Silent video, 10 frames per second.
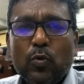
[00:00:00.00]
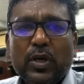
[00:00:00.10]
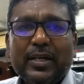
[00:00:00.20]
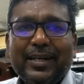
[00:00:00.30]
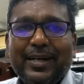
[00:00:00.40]

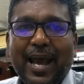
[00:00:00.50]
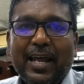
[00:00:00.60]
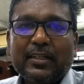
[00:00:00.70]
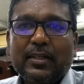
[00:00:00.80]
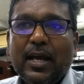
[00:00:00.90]
இவங்கக்கிட்ட
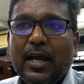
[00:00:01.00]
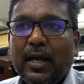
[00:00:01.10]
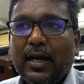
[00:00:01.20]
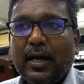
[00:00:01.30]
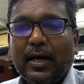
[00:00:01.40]

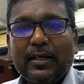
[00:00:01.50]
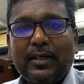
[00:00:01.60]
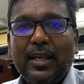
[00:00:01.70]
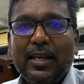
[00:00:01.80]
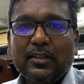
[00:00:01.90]
டேரெக்டாக
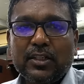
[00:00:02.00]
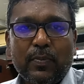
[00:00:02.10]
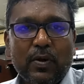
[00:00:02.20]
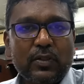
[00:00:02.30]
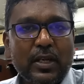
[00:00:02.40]

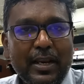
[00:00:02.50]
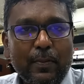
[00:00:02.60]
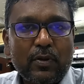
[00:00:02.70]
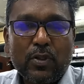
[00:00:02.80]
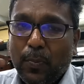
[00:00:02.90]
டீலர்ஷிப்பில் வந்து
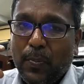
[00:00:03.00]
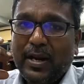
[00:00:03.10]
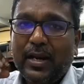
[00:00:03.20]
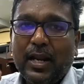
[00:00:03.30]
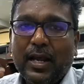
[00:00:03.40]
நிறைய பேர் வந்து
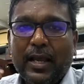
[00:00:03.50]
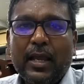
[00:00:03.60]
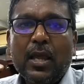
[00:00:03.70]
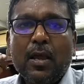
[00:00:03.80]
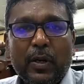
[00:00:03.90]
பண்ணுறாங்க
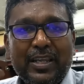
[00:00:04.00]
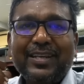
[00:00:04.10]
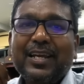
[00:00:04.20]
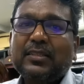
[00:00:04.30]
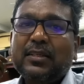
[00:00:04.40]
பட்
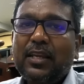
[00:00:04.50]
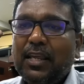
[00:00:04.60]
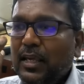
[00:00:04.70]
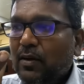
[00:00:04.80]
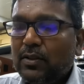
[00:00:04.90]
இன்கேஸ்
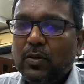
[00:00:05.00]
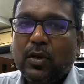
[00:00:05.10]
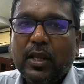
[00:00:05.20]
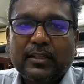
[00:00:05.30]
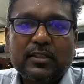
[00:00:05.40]
நீங்கள் வந்து
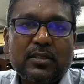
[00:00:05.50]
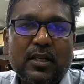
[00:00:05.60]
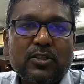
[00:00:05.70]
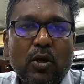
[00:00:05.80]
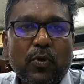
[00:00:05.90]
ஒரு
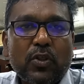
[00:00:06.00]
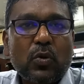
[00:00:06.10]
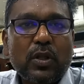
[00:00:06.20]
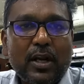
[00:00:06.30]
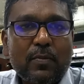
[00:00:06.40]
அக்சசரி ஷாப்
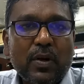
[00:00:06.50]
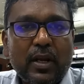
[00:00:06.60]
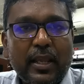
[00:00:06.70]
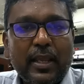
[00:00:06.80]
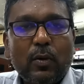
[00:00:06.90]
ஏதோ ஒன்று ரன்
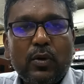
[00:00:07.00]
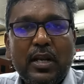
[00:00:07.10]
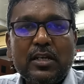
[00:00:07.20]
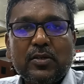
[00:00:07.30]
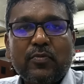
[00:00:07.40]
பண்ணுறீங்க ஒரு
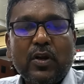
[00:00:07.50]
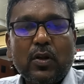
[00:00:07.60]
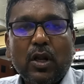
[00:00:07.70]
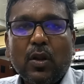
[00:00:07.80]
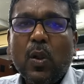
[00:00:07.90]
டீலர்ஷிப்
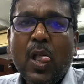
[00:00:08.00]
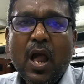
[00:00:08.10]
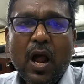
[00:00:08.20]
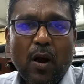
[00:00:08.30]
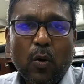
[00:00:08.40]
வேணும்னாலும்
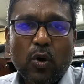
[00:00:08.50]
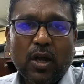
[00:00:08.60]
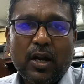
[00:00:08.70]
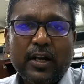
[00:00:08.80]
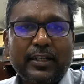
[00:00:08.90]

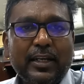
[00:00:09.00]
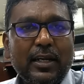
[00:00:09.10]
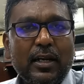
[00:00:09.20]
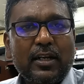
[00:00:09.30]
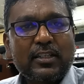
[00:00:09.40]
அவங்களோட காண்டாக்ட்
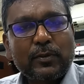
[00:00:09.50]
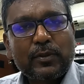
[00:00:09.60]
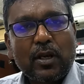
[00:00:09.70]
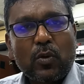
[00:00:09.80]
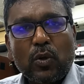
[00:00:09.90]
டீட்டெயில் நான்
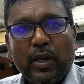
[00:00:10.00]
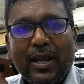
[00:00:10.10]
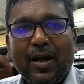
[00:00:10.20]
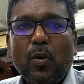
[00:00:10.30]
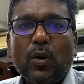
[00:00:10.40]
டிஸ்கிரிப்ஷனில்
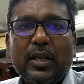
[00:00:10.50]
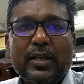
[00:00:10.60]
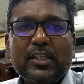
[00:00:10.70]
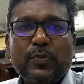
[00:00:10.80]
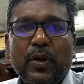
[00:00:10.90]
கொடுக்குறேன் அவங்கள
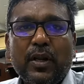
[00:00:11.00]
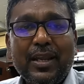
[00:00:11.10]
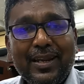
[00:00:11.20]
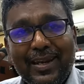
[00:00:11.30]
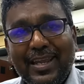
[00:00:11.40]
ரீச்
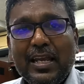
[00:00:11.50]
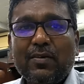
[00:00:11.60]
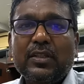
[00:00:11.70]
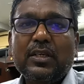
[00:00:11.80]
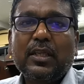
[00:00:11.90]
பண்ணி
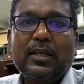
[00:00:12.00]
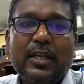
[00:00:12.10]
நீங்கள் வந்து இதை